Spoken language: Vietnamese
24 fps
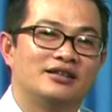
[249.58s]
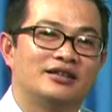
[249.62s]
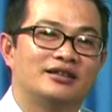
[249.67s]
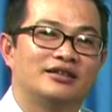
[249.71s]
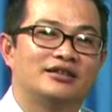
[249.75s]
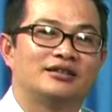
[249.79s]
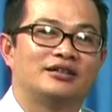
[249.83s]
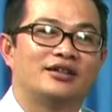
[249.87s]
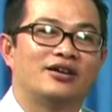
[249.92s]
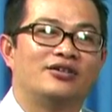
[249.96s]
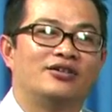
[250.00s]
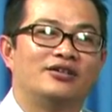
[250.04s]

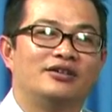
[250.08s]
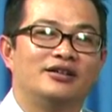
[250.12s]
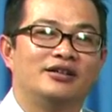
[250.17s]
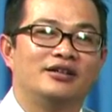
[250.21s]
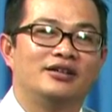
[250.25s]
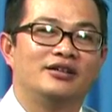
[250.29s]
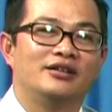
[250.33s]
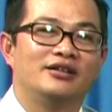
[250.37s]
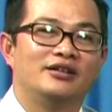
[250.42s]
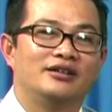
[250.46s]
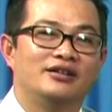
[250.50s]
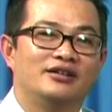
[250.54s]

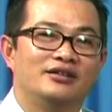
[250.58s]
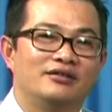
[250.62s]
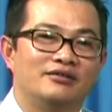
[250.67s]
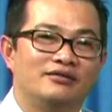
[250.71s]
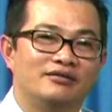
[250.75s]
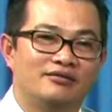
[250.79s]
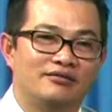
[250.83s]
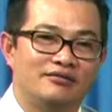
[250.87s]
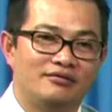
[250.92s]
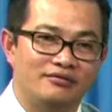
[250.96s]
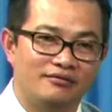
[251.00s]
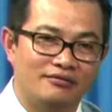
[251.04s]
tôi
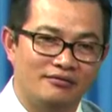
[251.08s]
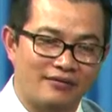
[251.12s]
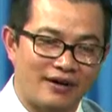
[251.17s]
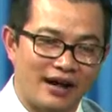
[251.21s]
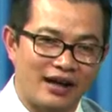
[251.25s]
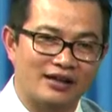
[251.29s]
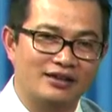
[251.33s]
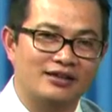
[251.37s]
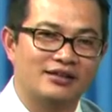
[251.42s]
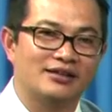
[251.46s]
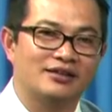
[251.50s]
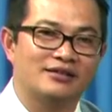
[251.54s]

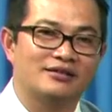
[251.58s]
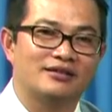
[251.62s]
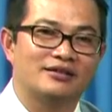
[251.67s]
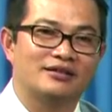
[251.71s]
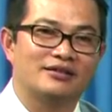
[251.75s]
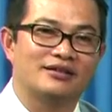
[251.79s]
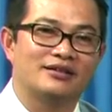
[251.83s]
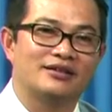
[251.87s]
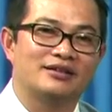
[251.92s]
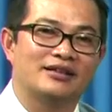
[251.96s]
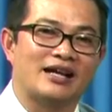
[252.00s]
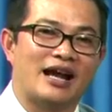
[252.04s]
vẫn
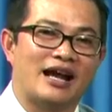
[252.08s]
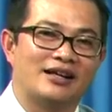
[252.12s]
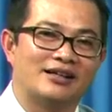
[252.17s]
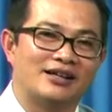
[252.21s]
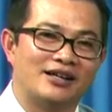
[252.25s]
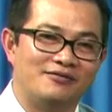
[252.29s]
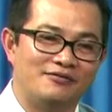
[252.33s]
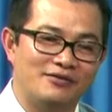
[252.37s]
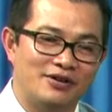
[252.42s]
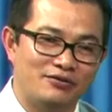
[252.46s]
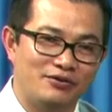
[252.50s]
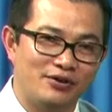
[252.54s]
khẳng
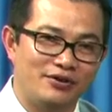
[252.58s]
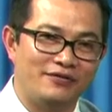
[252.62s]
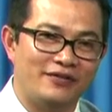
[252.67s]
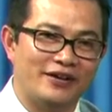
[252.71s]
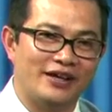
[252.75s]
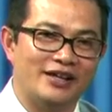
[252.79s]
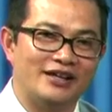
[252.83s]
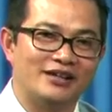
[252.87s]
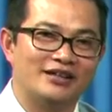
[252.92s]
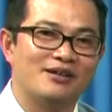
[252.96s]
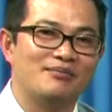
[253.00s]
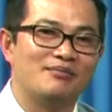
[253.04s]
định với quý
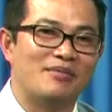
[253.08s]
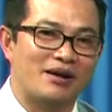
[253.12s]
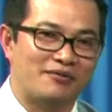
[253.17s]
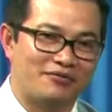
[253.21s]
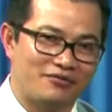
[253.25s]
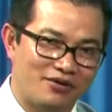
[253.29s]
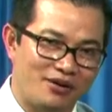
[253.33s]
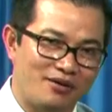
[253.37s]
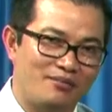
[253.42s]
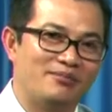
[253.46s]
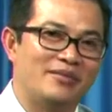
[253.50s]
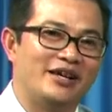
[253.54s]
vị cái mặt
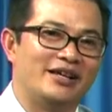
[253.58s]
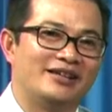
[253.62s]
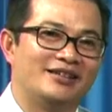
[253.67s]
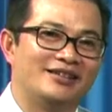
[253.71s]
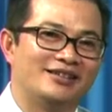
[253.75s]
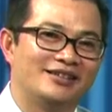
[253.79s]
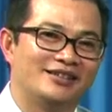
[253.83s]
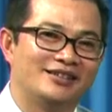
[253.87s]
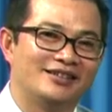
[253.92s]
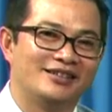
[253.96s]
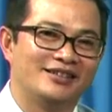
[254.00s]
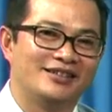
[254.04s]
formin
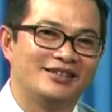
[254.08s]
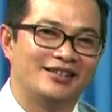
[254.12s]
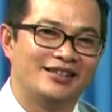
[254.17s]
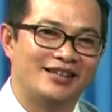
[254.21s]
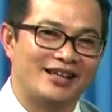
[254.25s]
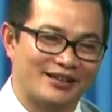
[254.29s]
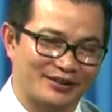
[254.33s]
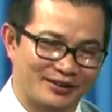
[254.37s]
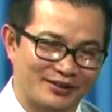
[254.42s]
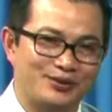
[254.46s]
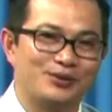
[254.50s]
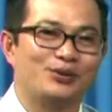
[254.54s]

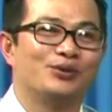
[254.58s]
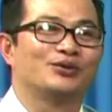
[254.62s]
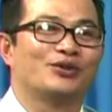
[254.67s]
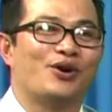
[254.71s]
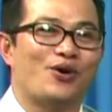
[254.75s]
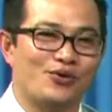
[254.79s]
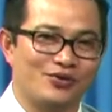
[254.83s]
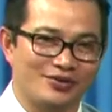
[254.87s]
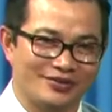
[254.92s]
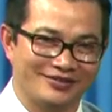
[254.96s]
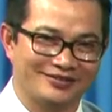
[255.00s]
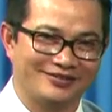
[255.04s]
là thuốc
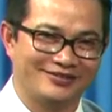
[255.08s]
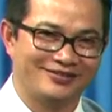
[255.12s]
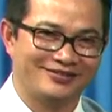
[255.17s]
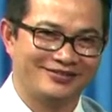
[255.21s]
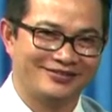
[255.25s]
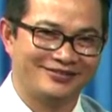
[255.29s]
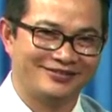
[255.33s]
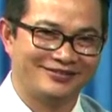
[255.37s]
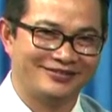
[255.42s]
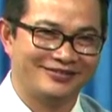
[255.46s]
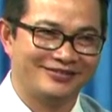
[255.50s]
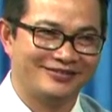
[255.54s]
tốt
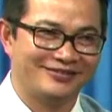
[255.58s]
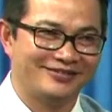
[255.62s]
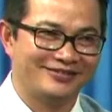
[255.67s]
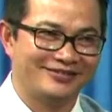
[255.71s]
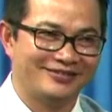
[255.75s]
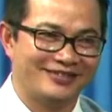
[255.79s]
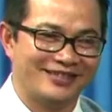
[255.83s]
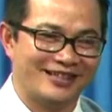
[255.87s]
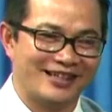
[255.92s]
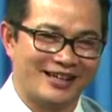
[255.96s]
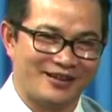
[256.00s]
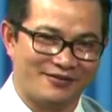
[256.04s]

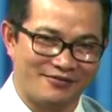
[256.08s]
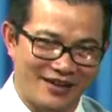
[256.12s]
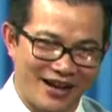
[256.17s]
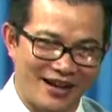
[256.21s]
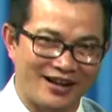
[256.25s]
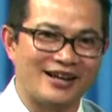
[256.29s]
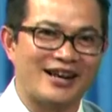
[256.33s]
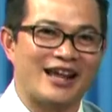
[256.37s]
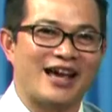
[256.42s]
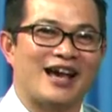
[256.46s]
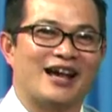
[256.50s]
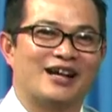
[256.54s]
là
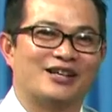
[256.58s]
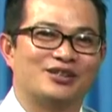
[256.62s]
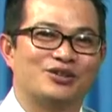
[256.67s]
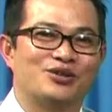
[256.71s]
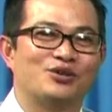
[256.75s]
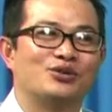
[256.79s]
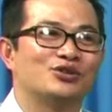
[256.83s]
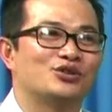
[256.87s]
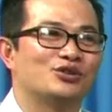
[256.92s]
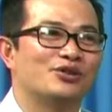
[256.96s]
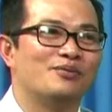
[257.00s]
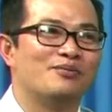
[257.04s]
vẫn là
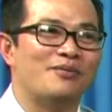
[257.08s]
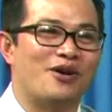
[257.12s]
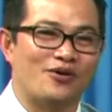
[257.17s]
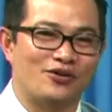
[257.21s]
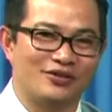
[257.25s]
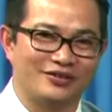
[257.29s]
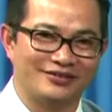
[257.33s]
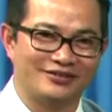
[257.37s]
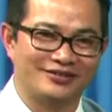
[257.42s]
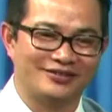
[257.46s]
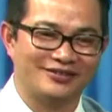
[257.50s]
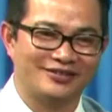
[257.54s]
thuốc số 1
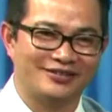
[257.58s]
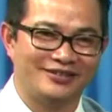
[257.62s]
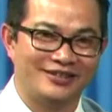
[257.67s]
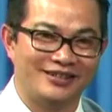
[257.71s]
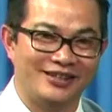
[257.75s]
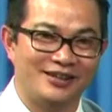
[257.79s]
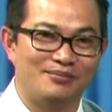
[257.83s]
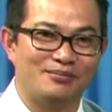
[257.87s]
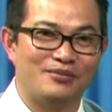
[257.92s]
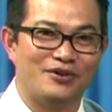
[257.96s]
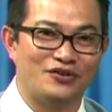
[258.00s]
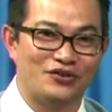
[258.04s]

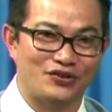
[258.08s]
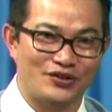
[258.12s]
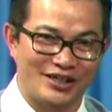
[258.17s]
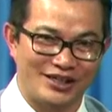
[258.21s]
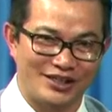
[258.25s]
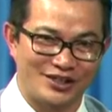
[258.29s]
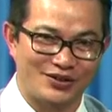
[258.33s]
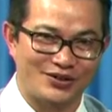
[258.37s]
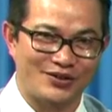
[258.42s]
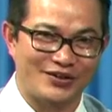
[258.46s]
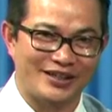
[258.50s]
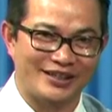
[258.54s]
number one
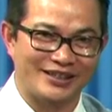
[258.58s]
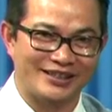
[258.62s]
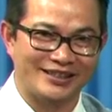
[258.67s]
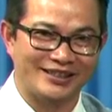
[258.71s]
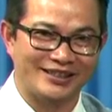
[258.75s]
choice